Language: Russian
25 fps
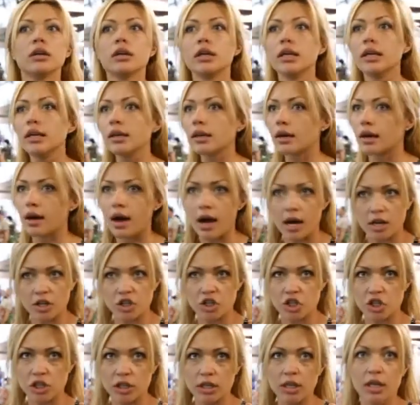и
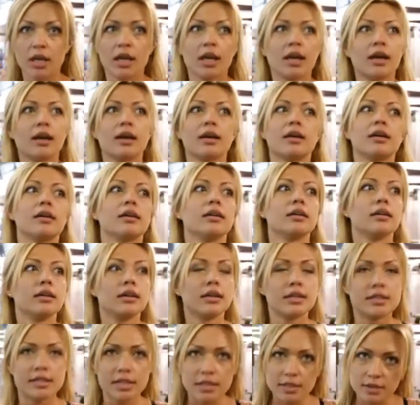каши,
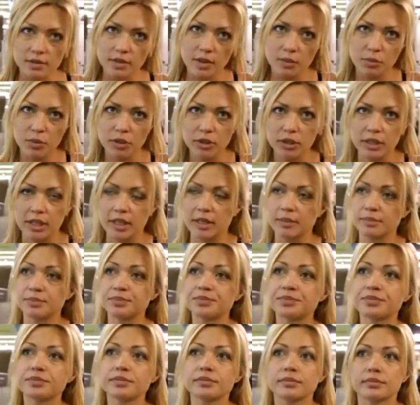и, естественно, белки.
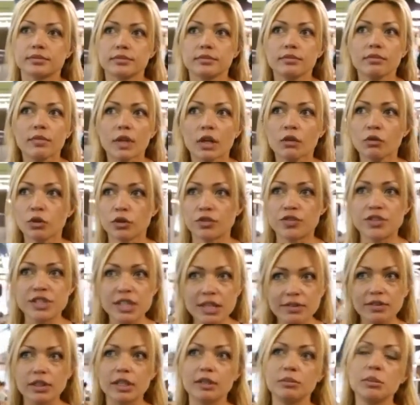Вот
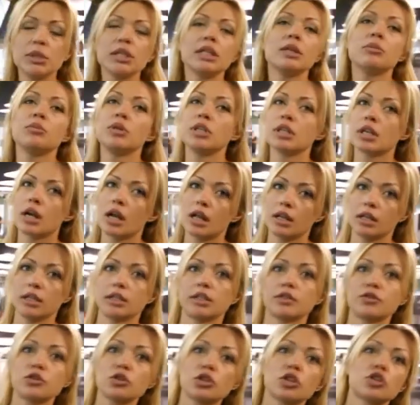все витамины и минералы,
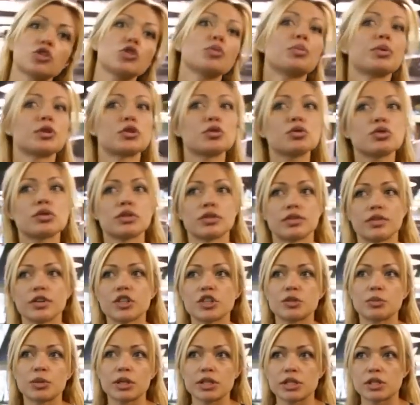это все должно присутствовать в
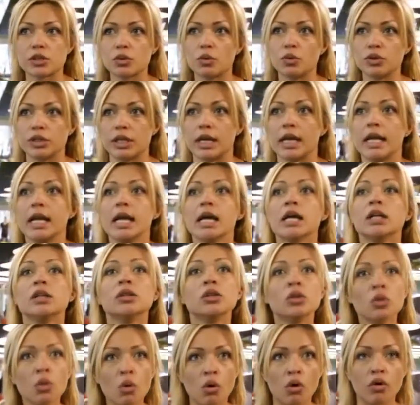вашем рационе.
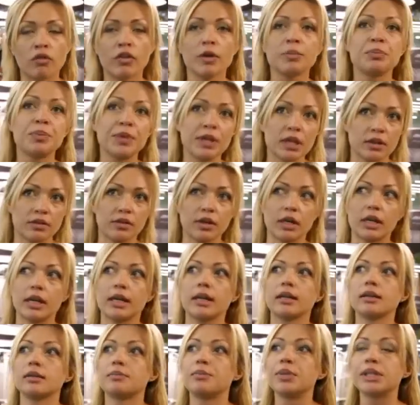Но, во-первых,
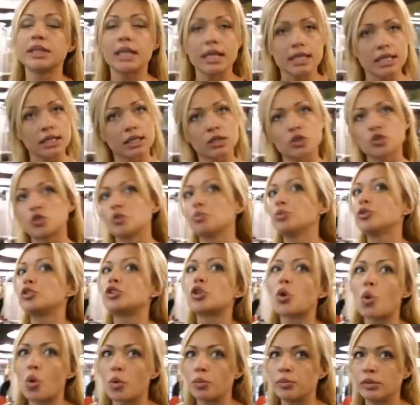питание должно быть
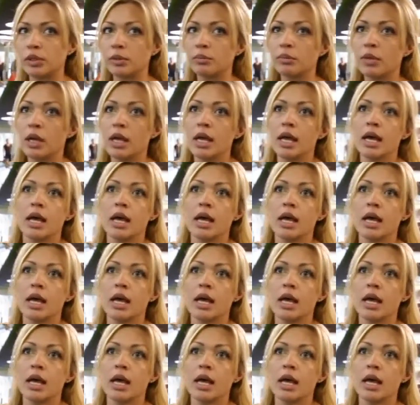дробным,